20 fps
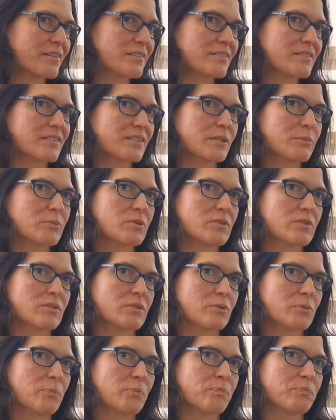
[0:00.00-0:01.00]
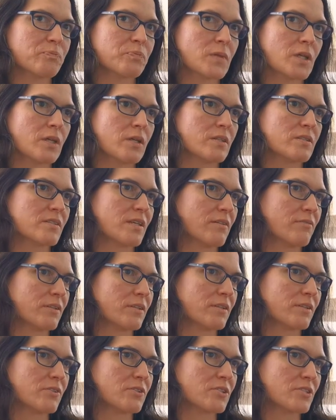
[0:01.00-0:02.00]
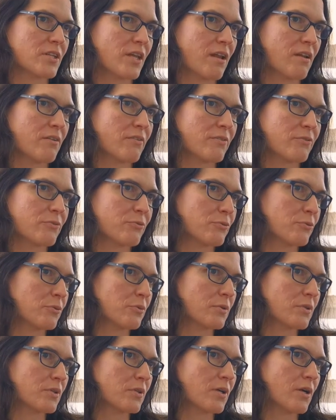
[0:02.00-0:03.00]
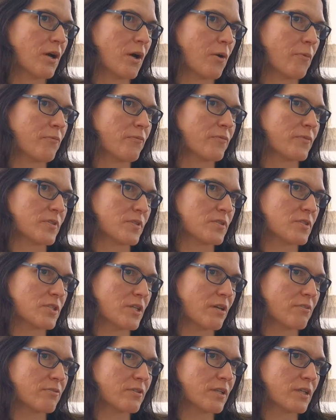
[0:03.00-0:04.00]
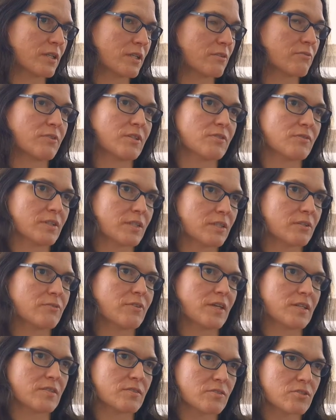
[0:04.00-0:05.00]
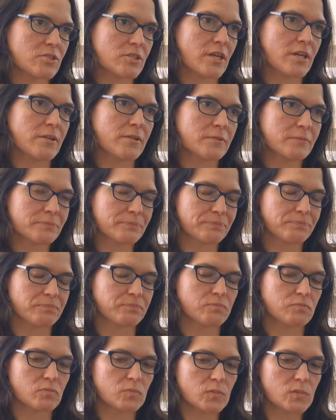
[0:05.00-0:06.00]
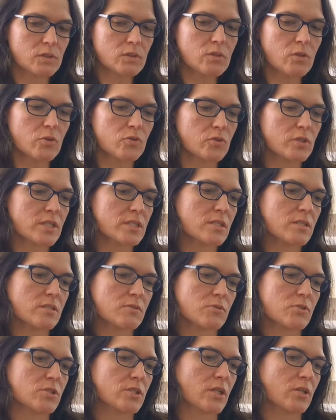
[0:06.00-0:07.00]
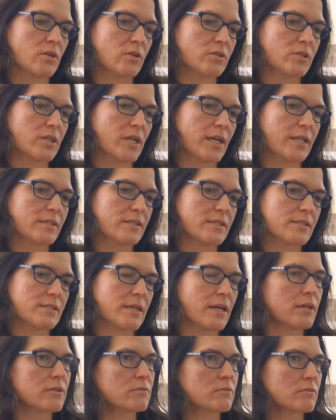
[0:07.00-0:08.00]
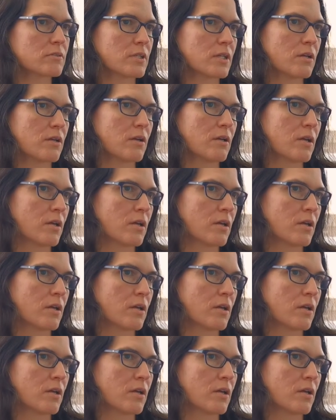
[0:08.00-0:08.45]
Es gibt ähm, sehr wenige Stellen für ähm, Wissenschaftler, jedenfalls wenige feste Stellen, sodass es zwischen der Doktorandenzeit und der